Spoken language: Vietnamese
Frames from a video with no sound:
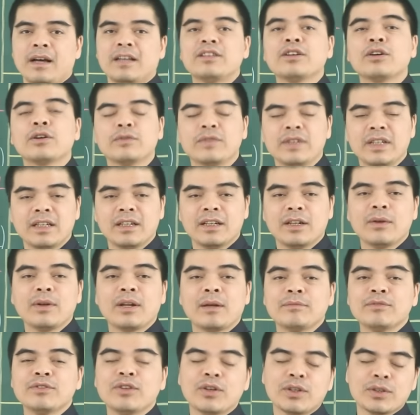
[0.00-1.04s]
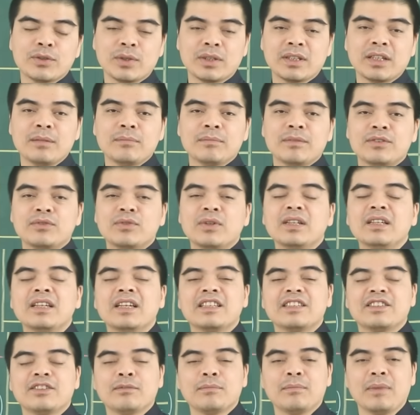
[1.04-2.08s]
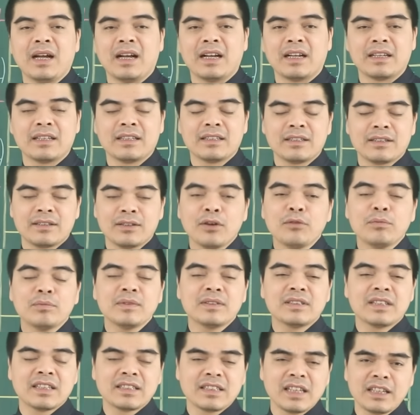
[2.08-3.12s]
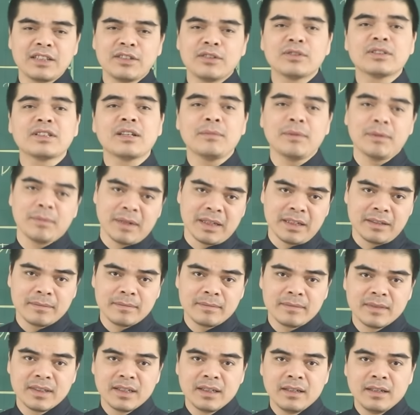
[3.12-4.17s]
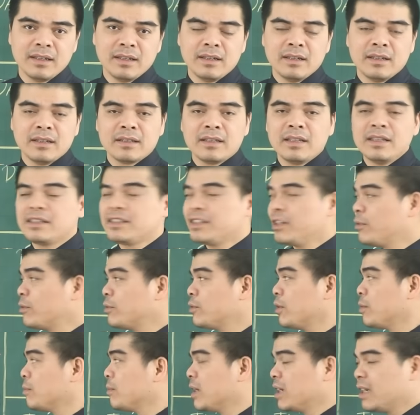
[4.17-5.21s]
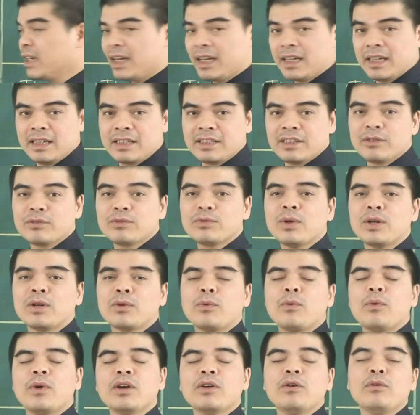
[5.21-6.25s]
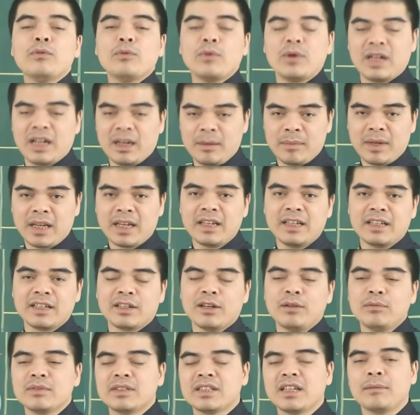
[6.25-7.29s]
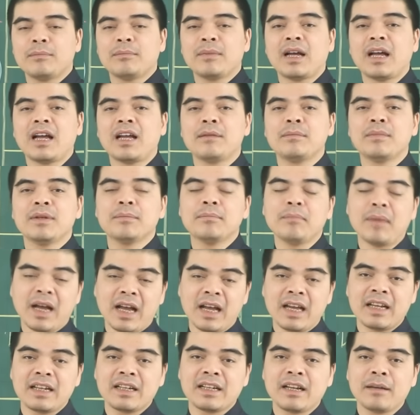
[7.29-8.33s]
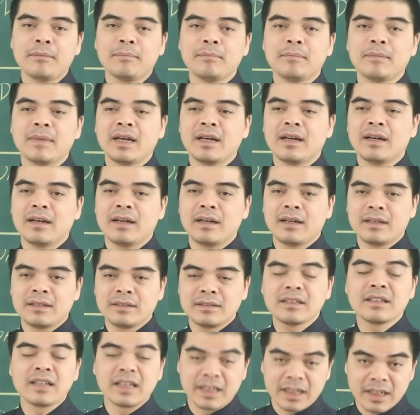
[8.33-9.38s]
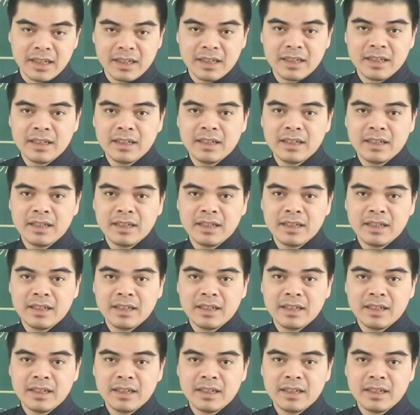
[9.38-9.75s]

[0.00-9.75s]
Thưa quý vị, lâu lắm rồi tuổi Thân mới xuất hiện trong bảng top danh sách những con giáp may mắn. Thì trong cái tuần mới này, trong tuần cuối cùng của năm 2023 năm dương lịch ấy,